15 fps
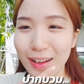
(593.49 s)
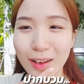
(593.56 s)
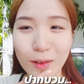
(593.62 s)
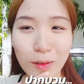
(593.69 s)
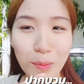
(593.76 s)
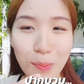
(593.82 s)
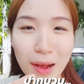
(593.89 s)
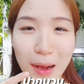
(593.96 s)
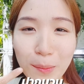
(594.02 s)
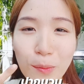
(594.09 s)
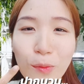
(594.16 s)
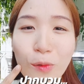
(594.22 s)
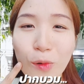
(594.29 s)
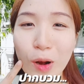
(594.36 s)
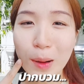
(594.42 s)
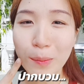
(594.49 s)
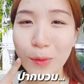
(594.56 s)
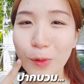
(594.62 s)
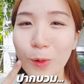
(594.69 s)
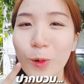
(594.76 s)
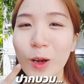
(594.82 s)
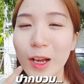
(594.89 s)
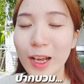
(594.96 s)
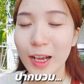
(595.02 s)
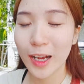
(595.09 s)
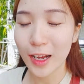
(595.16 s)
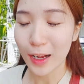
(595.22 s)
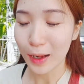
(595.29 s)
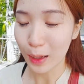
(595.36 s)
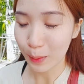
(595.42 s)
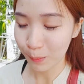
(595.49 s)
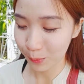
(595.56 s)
แล้วก็ปากบวมด้วยค่ะ